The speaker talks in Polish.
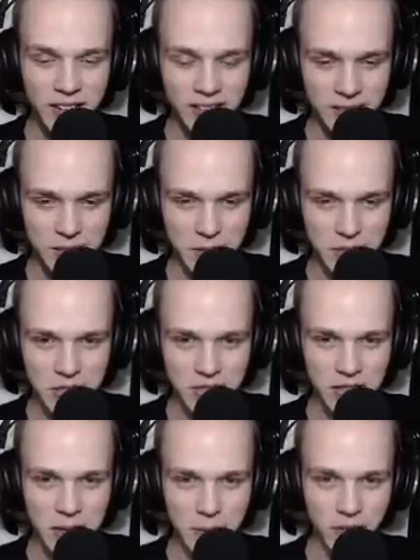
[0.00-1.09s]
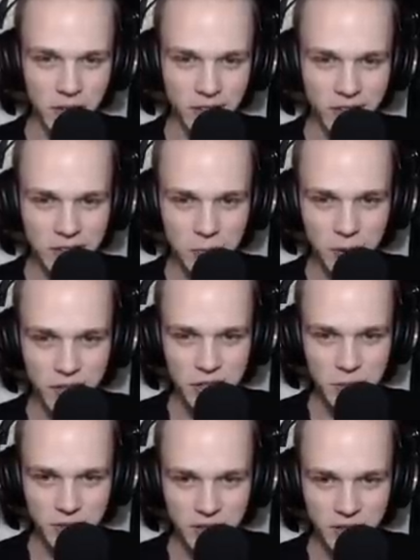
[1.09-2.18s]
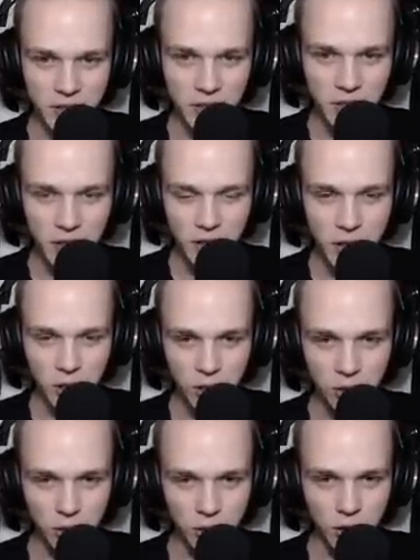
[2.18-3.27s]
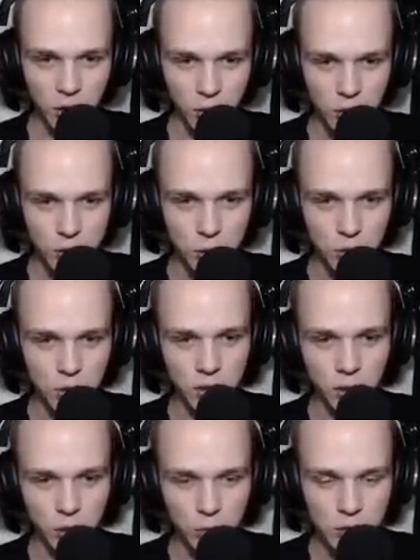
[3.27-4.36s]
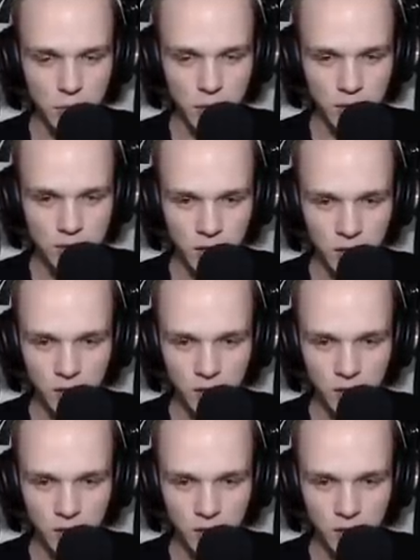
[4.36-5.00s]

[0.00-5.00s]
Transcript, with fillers: Tam zobaczycie na pewno jak was oprowadzi po tej willi. Jel, jak ona jest duża, ile tu jest miejsca.